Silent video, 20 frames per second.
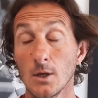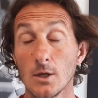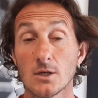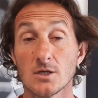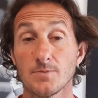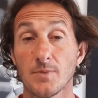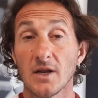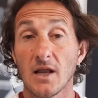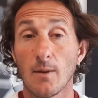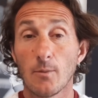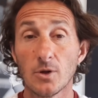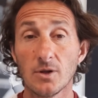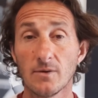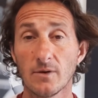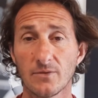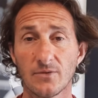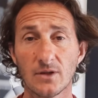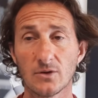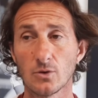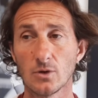speriamo di aver
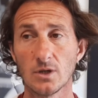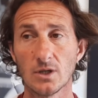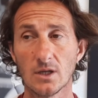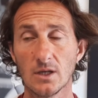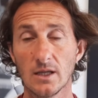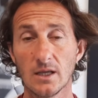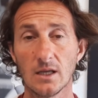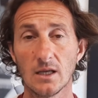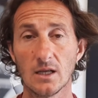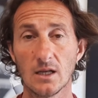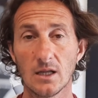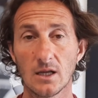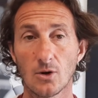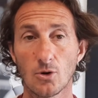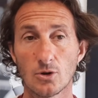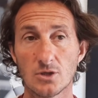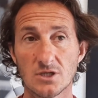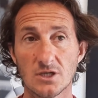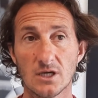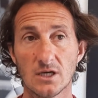fatto le, le, le,
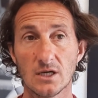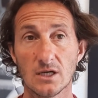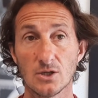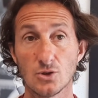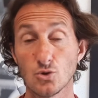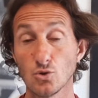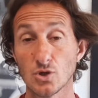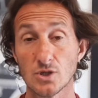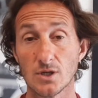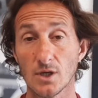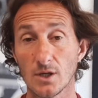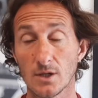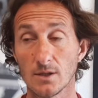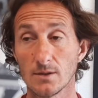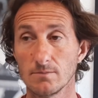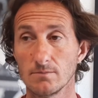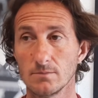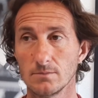cose giuste.